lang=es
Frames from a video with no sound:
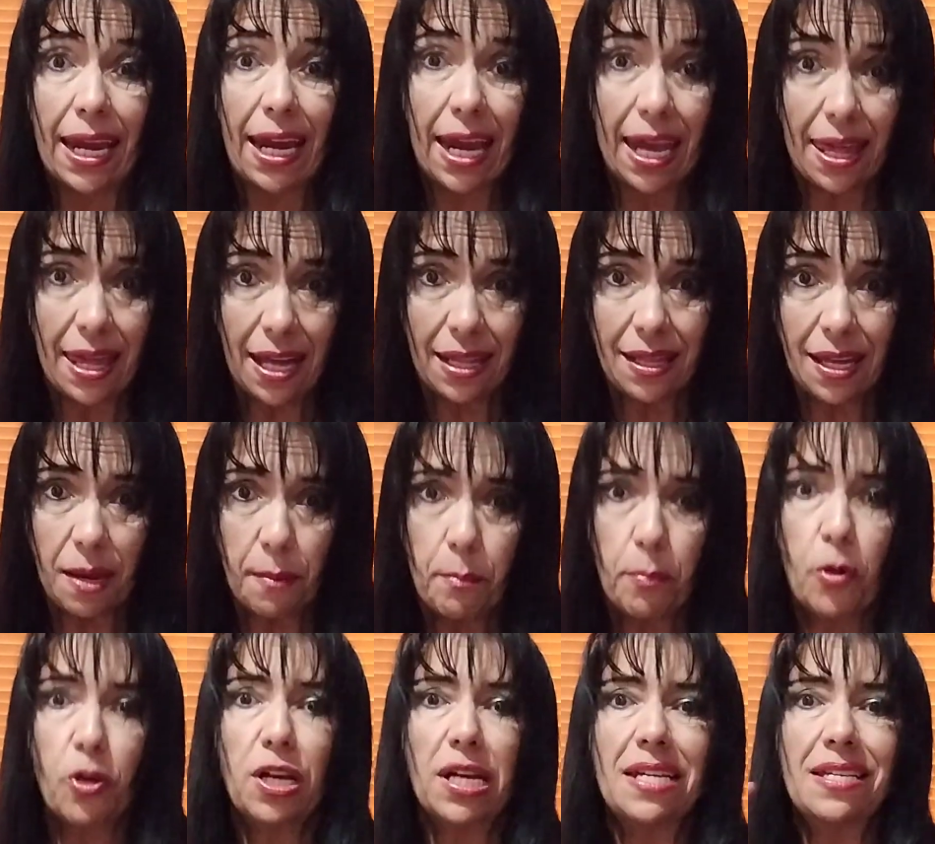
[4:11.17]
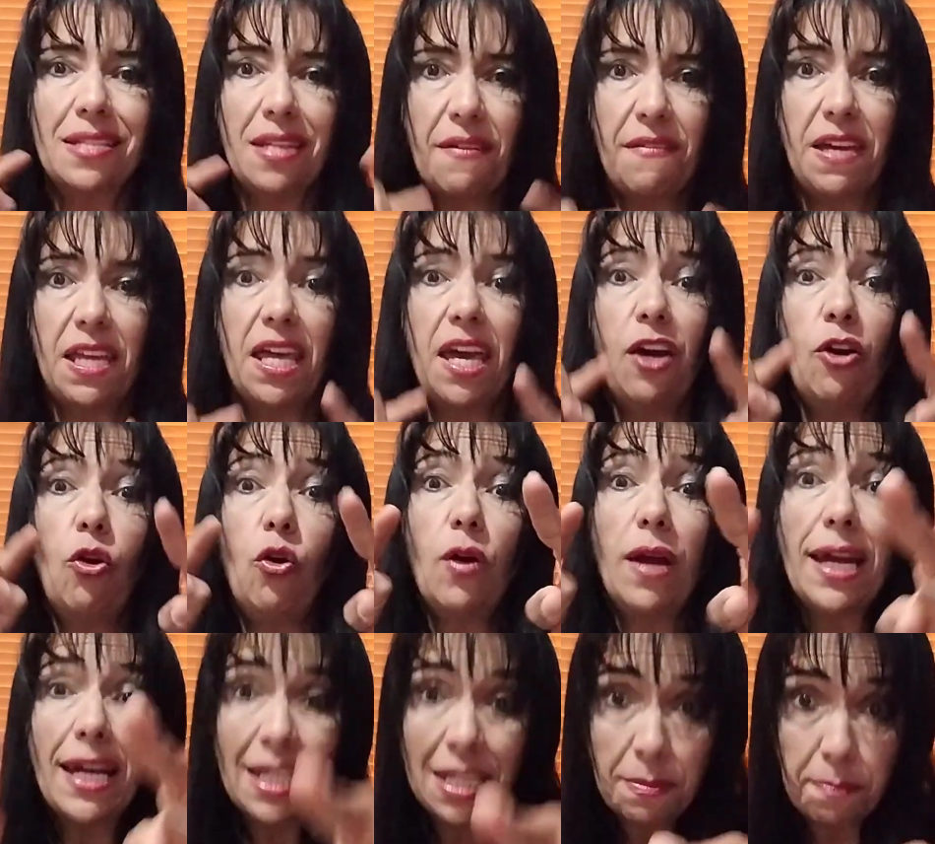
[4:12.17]
Quédate porque este video
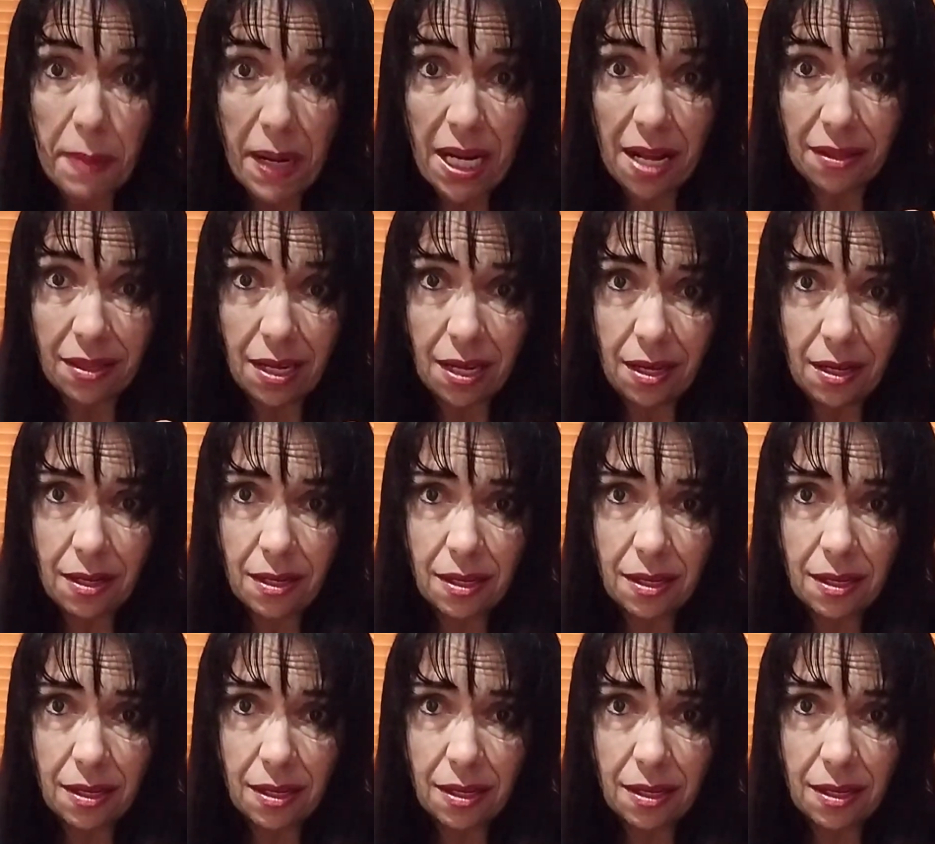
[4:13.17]
es para ti